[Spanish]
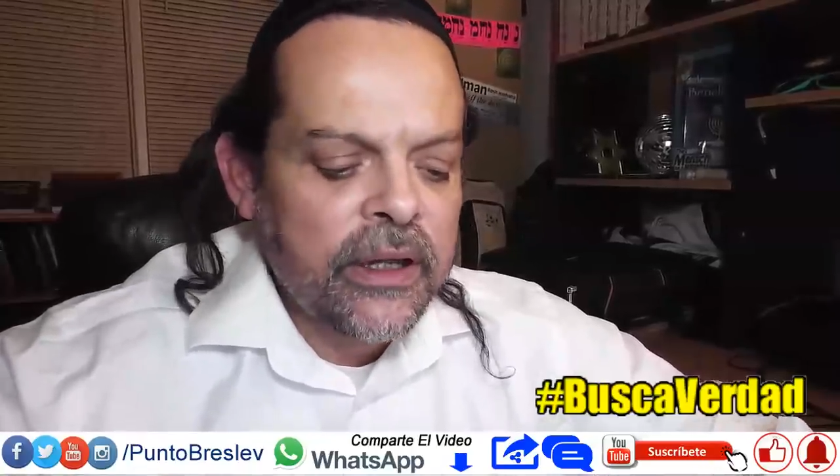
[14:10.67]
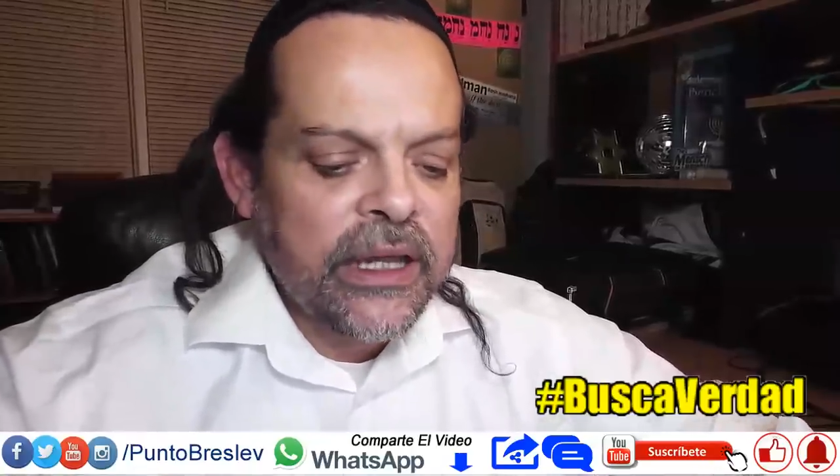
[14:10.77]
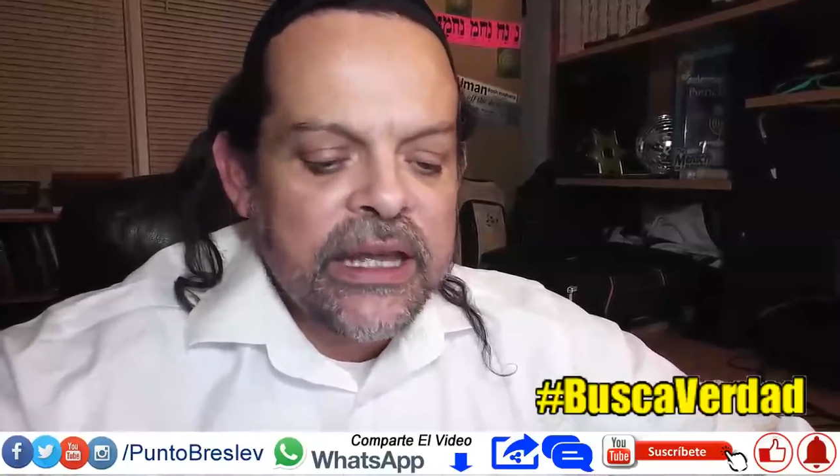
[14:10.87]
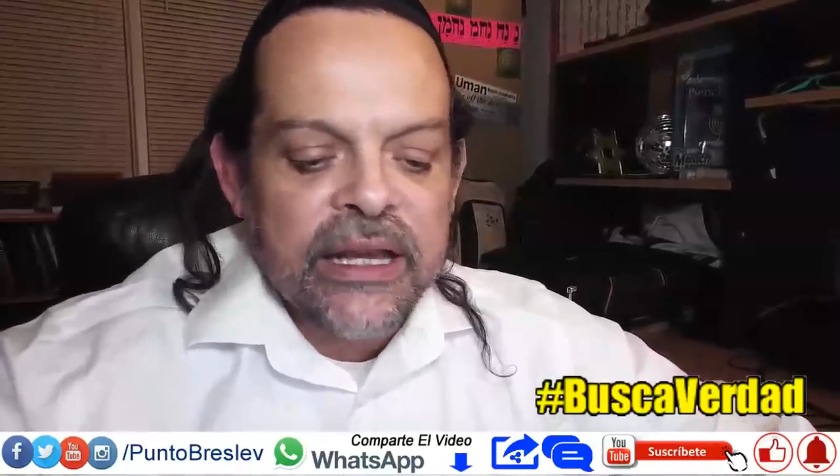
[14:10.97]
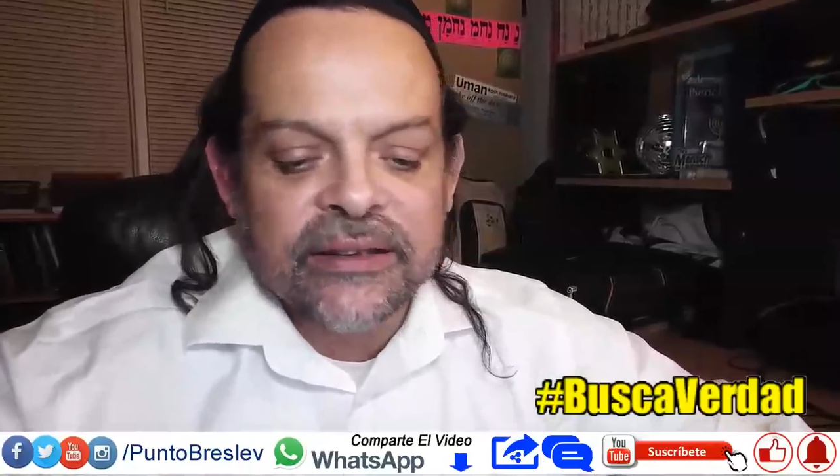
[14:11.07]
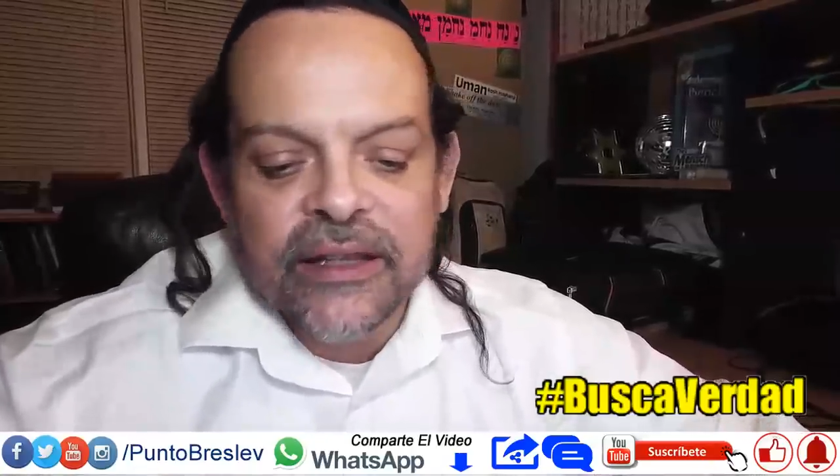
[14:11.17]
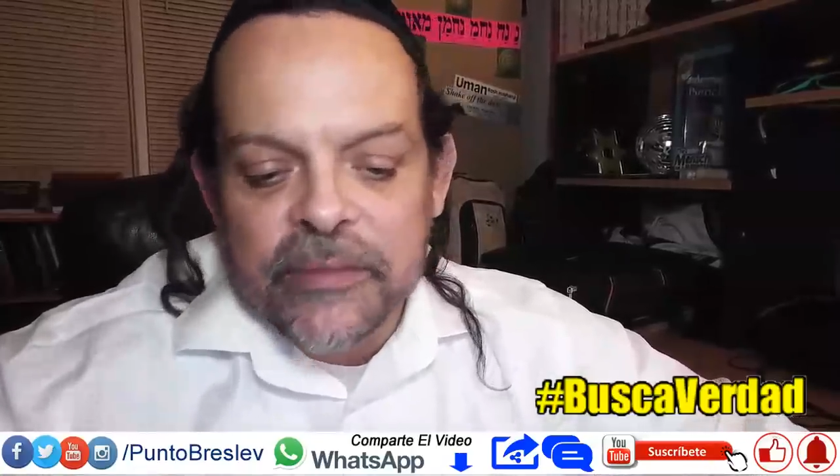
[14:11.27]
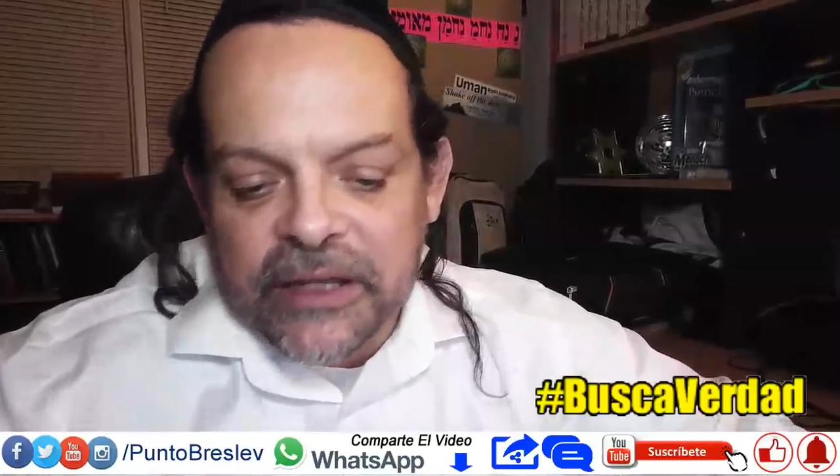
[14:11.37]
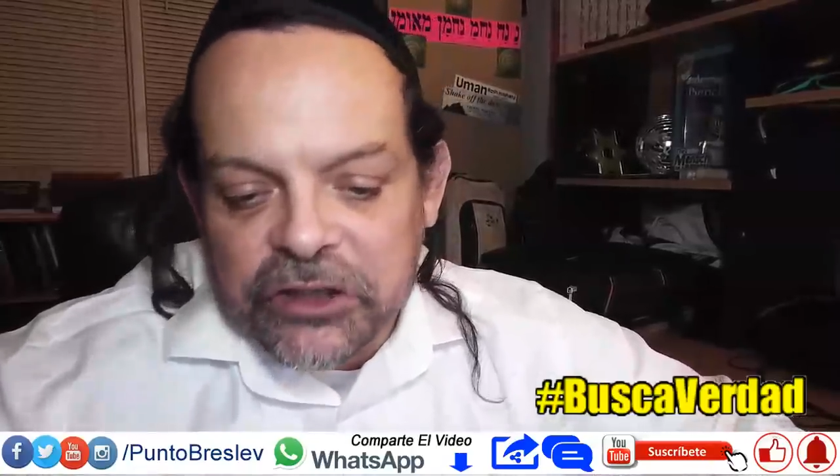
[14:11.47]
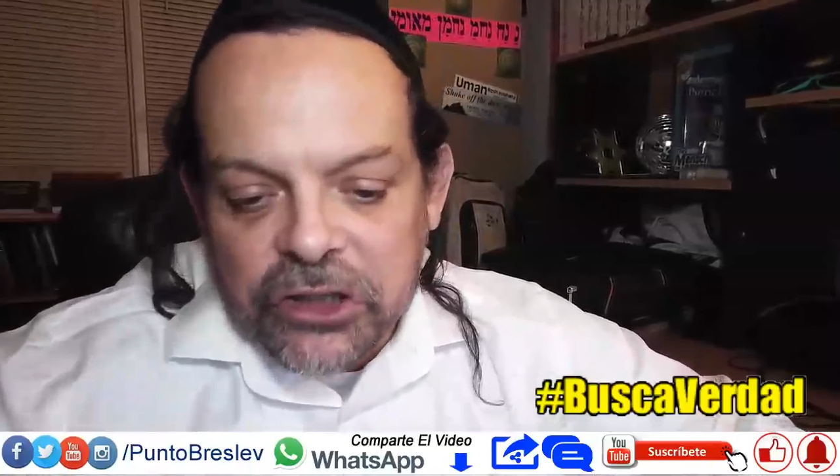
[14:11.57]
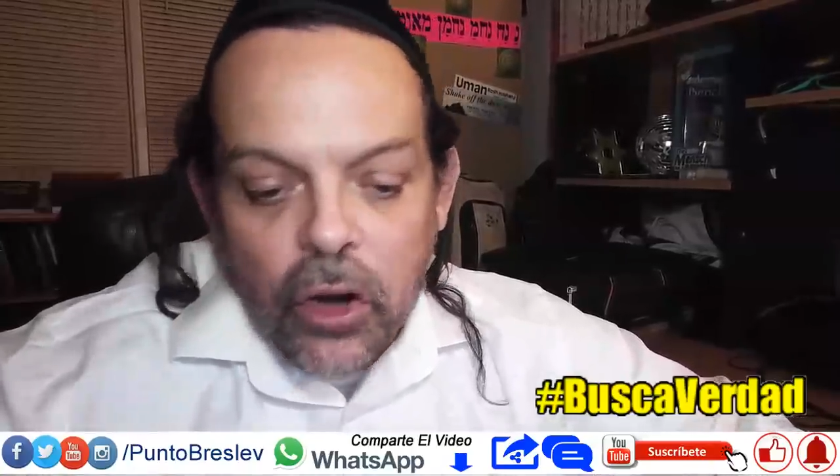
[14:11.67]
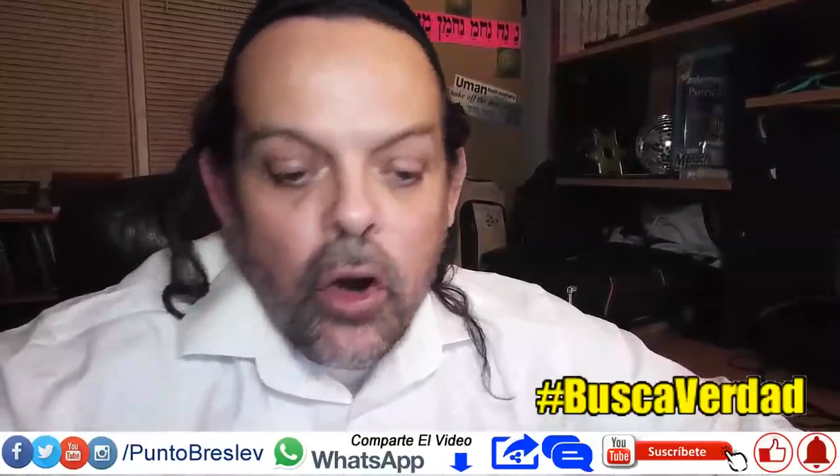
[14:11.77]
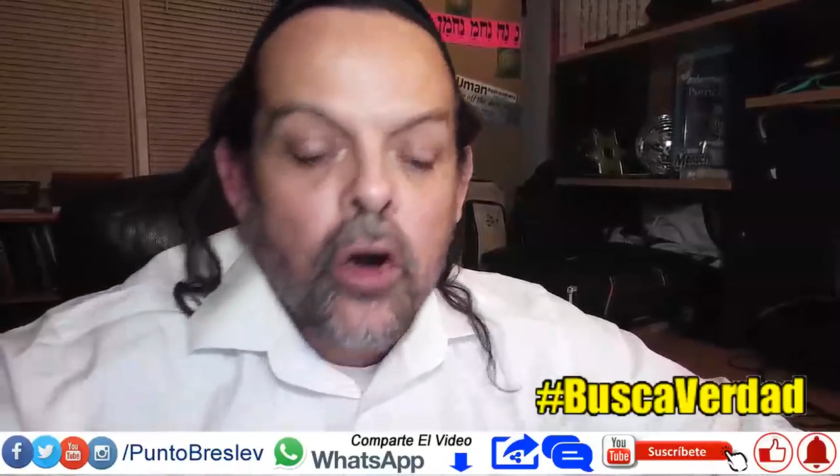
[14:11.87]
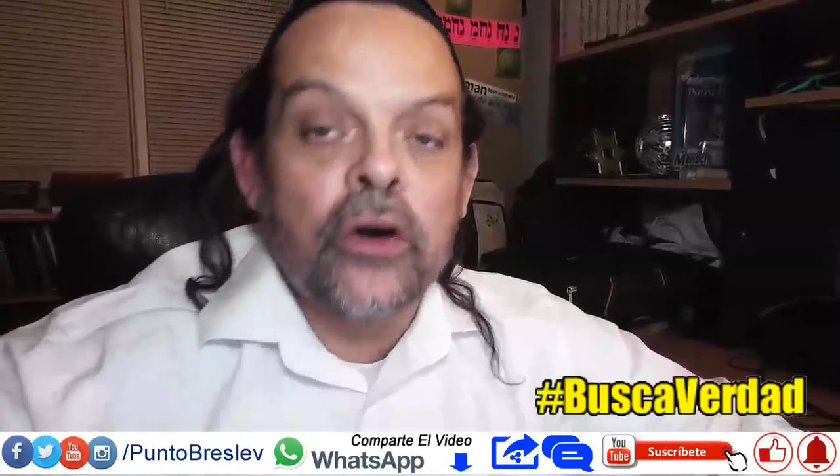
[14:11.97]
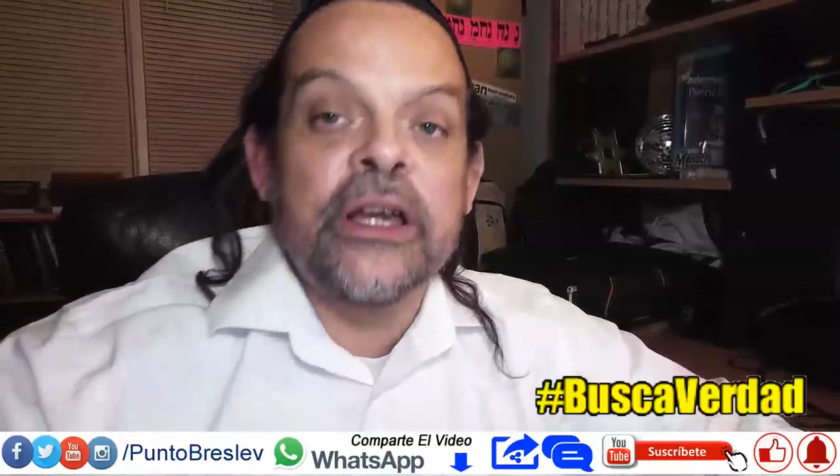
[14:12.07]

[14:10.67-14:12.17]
y que se metió